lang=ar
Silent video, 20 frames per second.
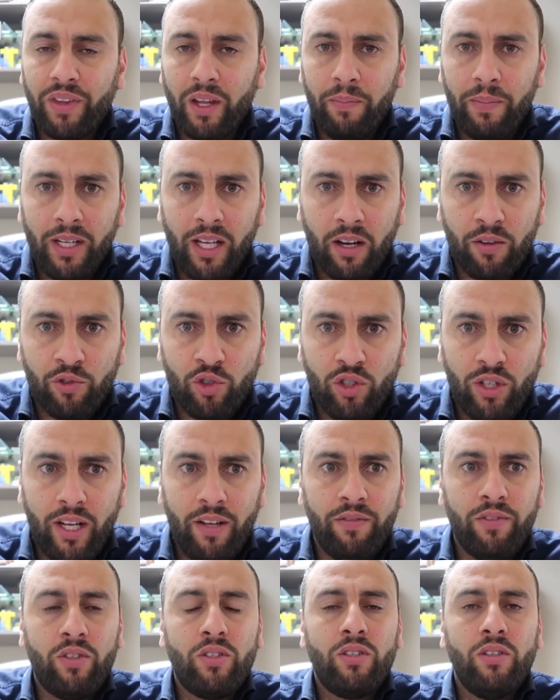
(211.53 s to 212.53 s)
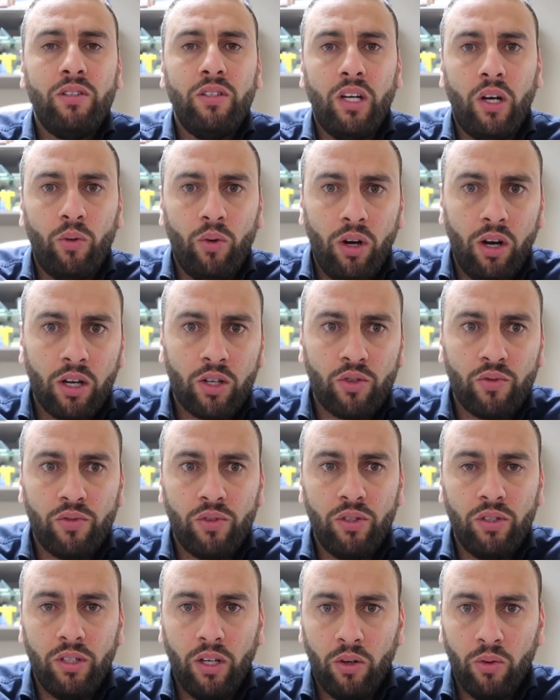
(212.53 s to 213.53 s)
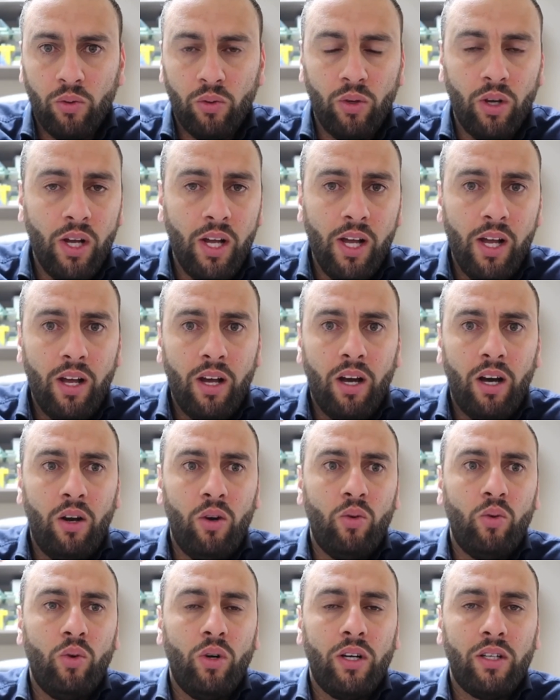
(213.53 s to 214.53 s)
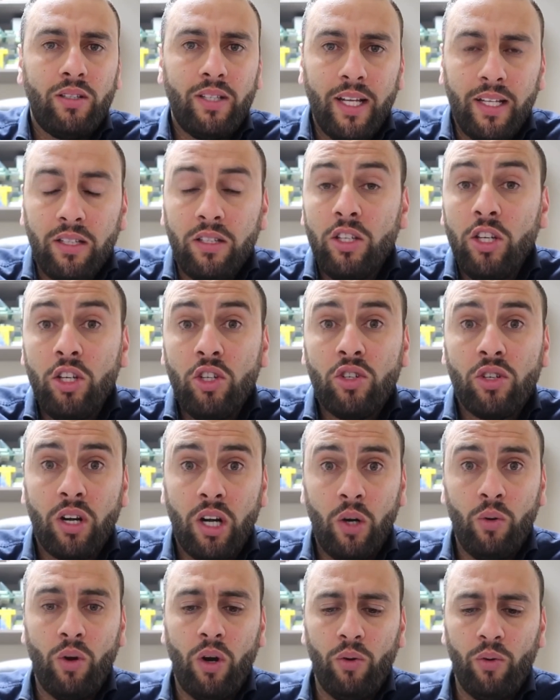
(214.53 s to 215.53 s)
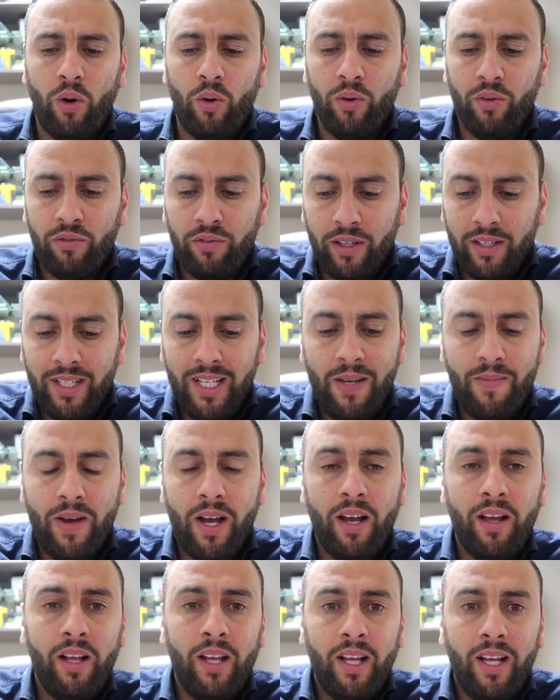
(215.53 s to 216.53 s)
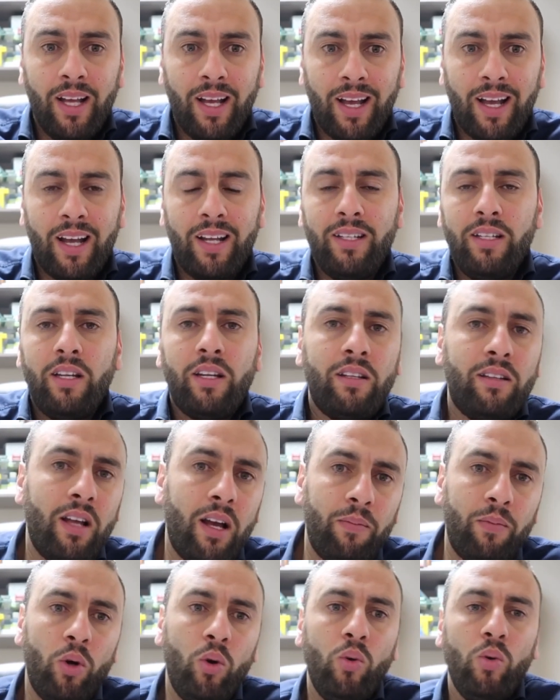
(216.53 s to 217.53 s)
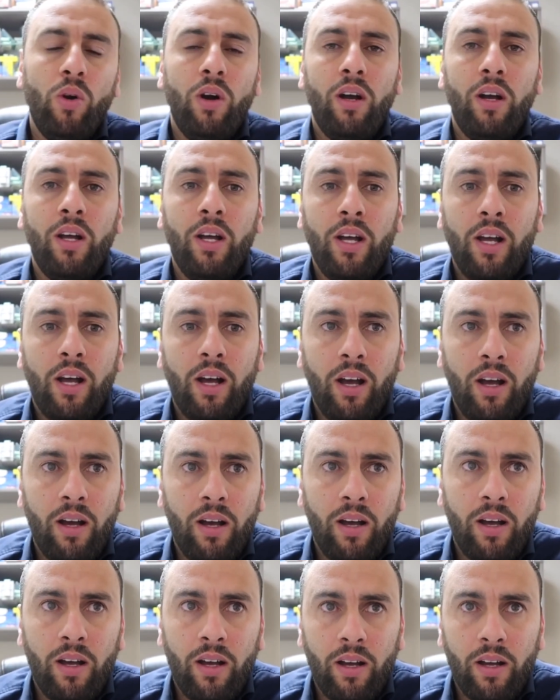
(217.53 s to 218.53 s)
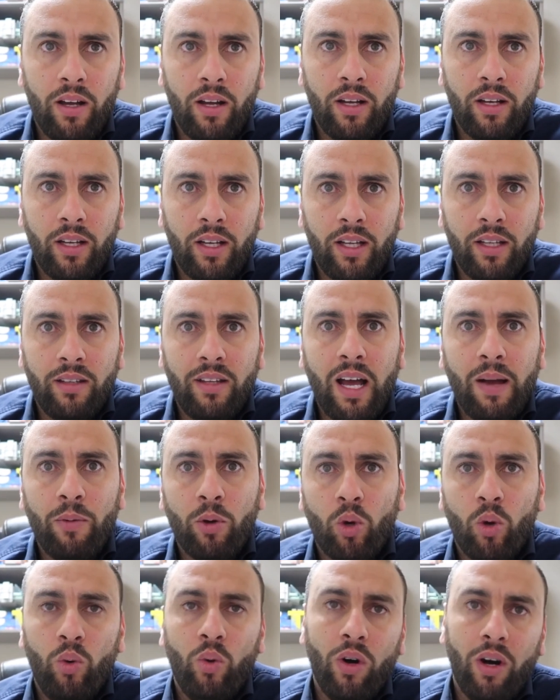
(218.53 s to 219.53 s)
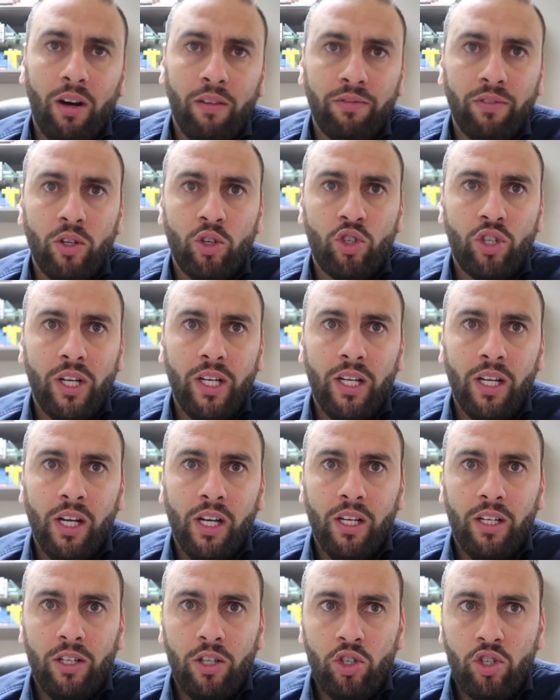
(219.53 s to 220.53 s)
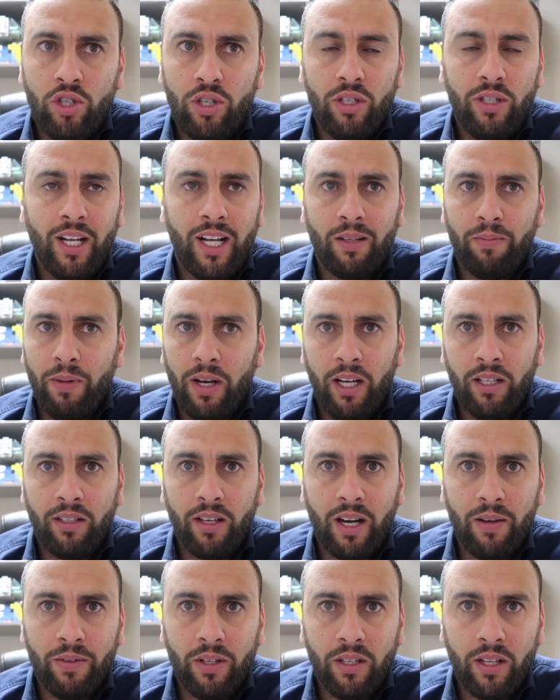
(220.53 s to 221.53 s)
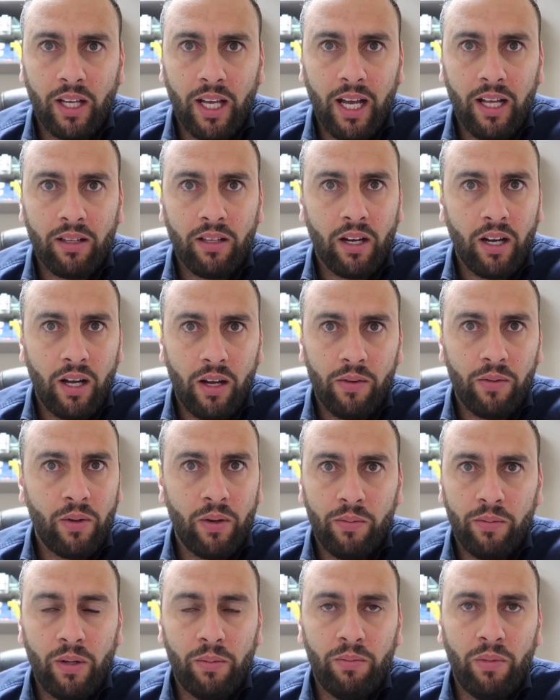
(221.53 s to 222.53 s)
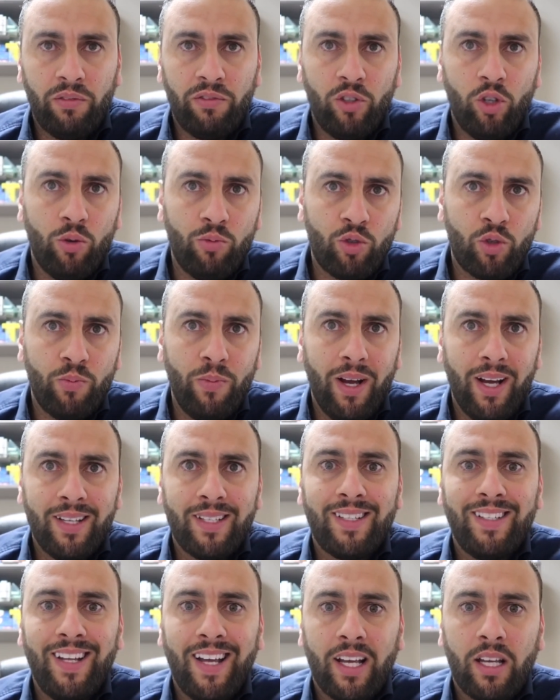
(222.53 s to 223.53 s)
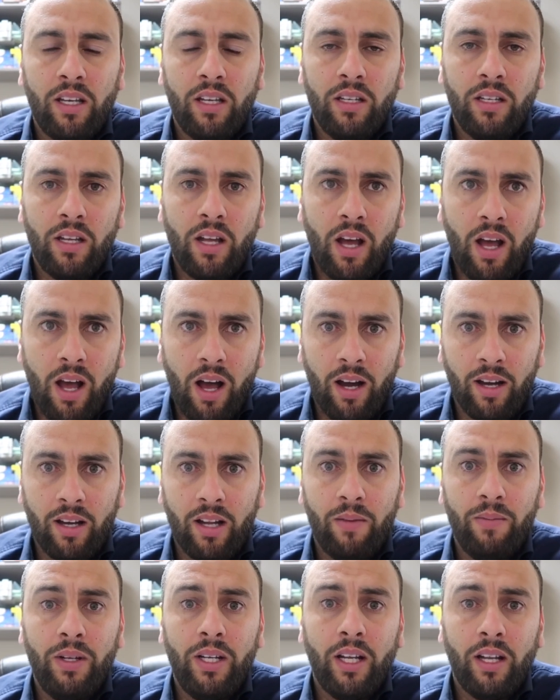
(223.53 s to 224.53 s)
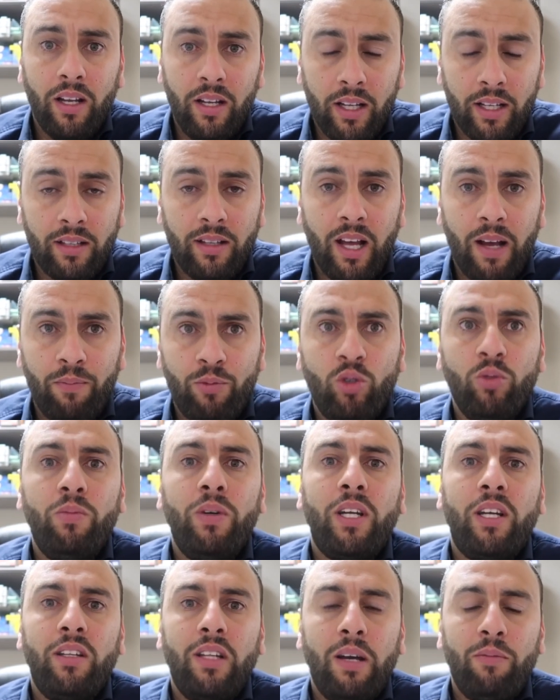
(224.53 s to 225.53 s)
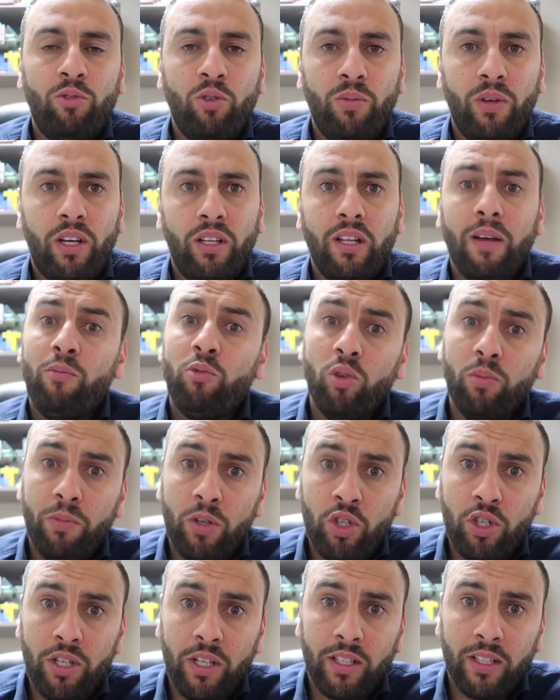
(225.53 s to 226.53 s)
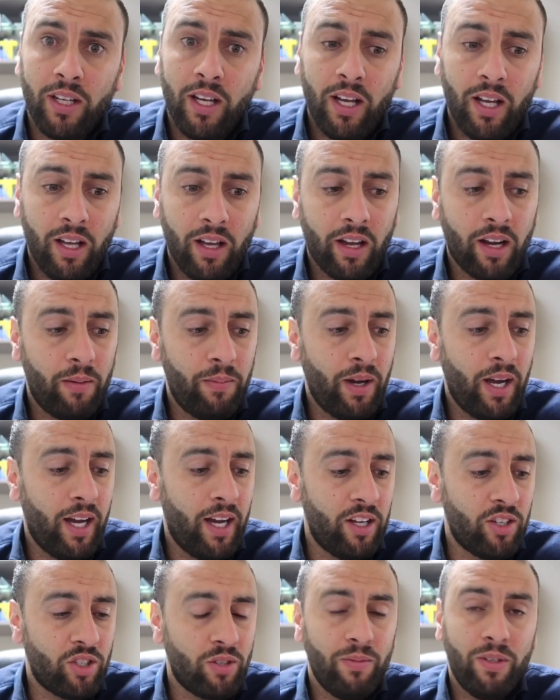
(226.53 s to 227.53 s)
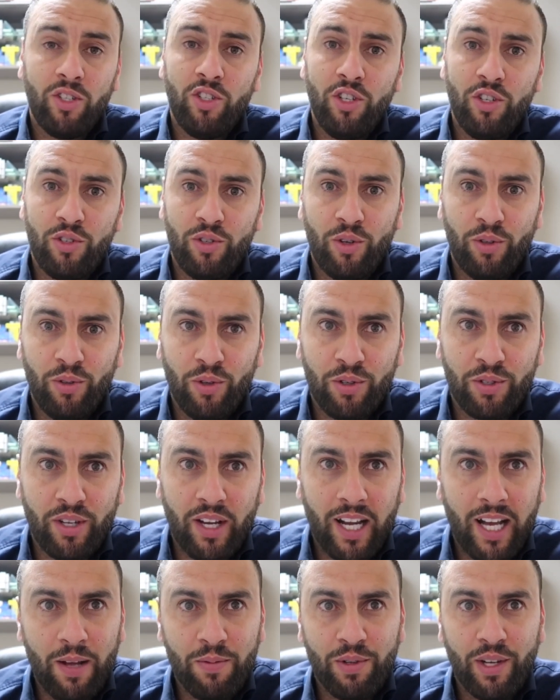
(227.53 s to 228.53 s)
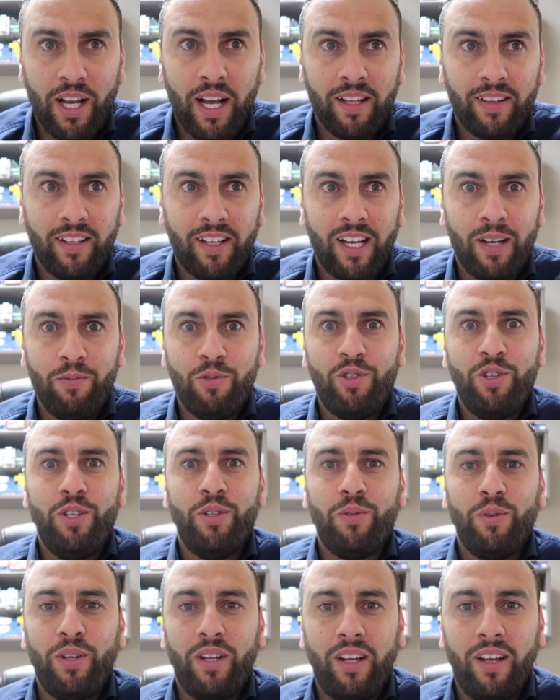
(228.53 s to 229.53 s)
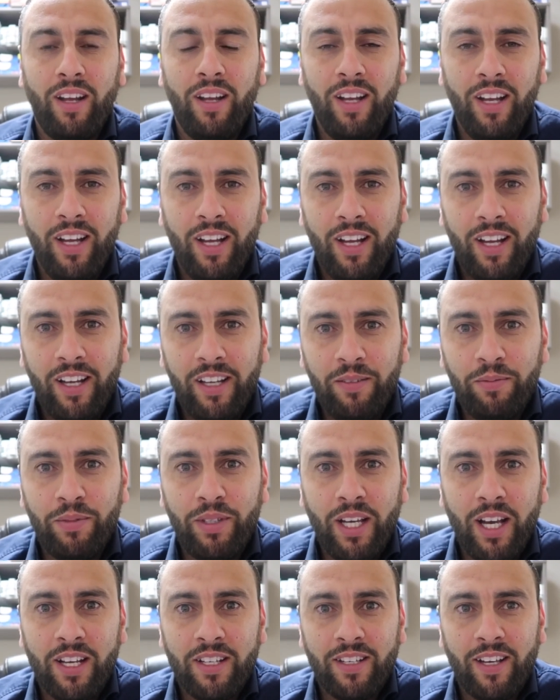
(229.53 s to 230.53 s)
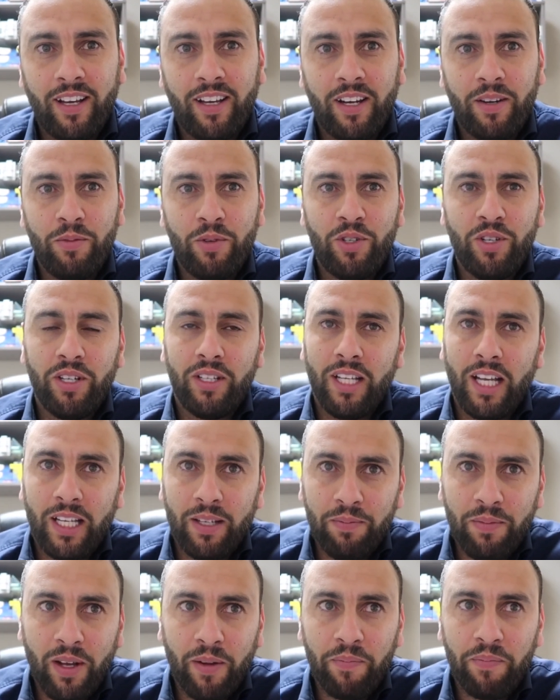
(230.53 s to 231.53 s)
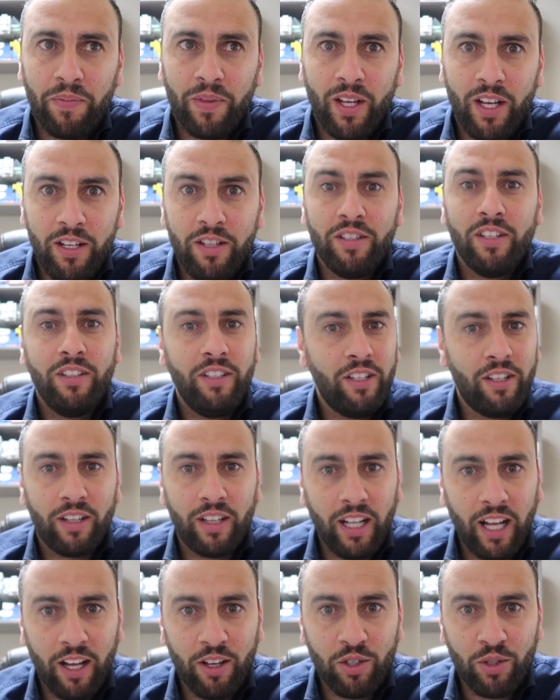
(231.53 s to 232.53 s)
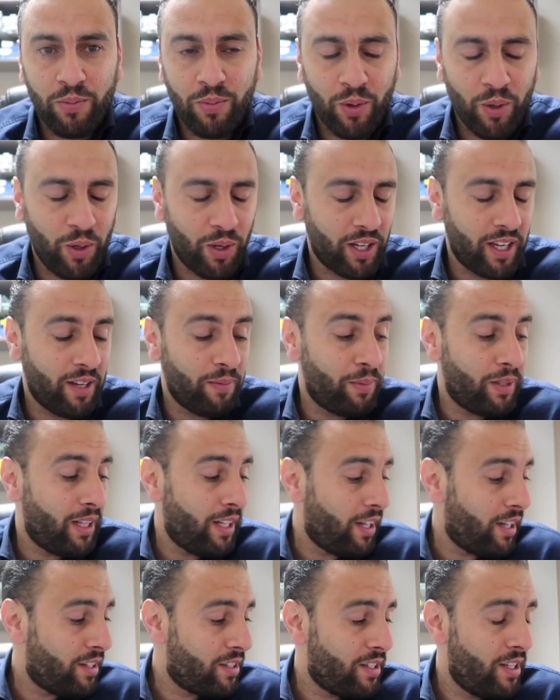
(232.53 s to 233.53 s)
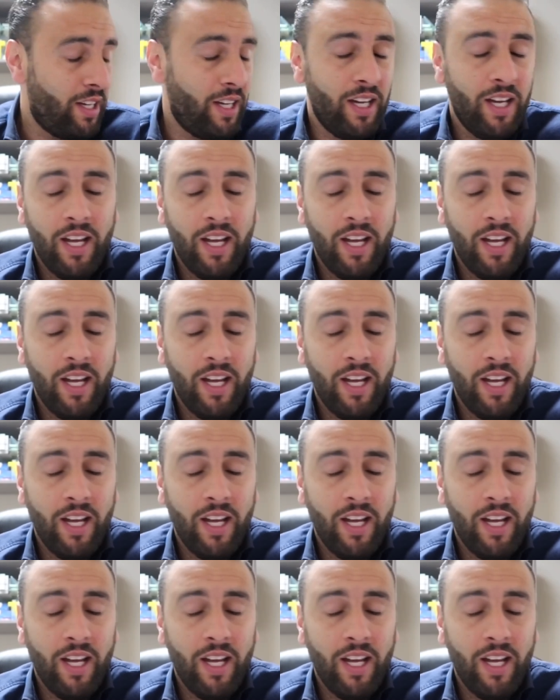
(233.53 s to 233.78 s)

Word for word: ما نعرفش ديفيدسون او اوكسفورد او او تن تيتشر او او او فديما خلي الكتاب هو آه، قدامك وهو افضل شيء الشيتات مع احترام للدكاتره ما فيهمش باس لكن اقرا من الكتاب ثم الكتاب ثم الكتاب ثم الشيت رابع حاجه ما تجيش دكتور سنه خمسه قاعد تقرا مشيت ولا امتياز يقرا مشيت يعني ما انت تقدر تلخص بروحك كان بتلخص